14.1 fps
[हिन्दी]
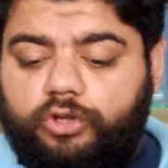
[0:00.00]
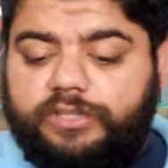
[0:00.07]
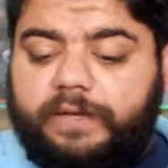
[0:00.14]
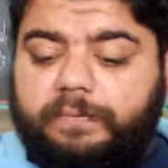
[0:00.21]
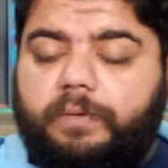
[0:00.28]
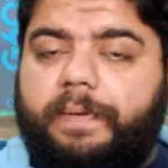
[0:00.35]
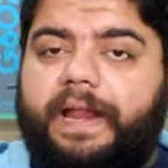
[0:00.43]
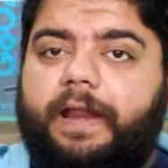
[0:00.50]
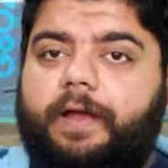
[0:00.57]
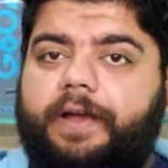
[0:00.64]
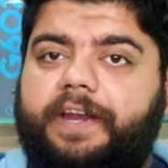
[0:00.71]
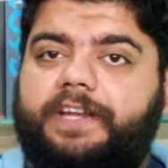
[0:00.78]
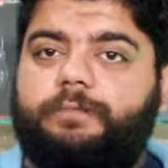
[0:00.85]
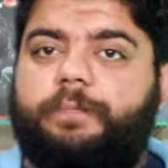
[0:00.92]
तो सबसे पहले
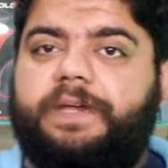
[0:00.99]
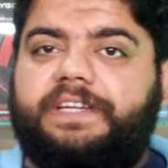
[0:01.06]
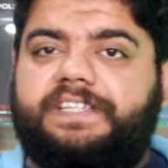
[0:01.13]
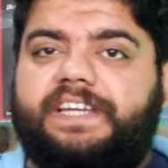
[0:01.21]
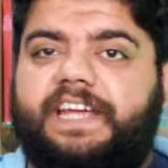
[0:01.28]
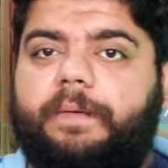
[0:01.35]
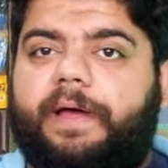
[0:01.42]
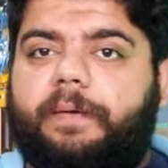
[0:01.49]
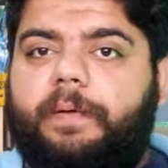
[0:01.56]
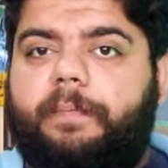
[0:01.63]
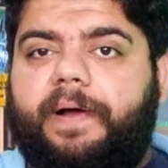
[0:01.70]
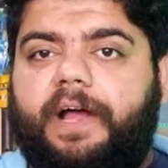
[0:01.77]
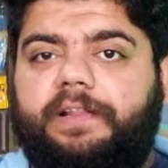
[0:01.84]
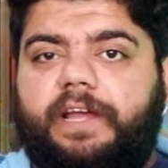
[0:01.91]
अगर इस पीसी के बारे
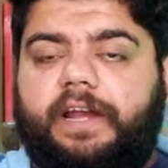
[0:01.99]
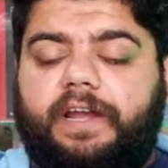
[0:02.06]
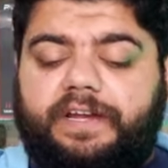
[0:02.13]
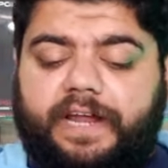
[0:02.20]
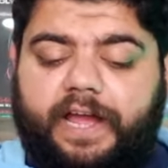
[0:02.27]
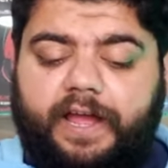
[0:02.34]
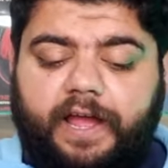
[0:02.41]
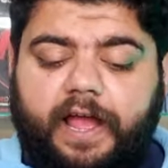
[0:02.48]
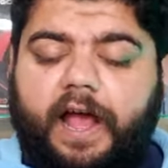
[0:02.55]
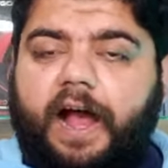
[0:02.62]
में बात कर ली जाए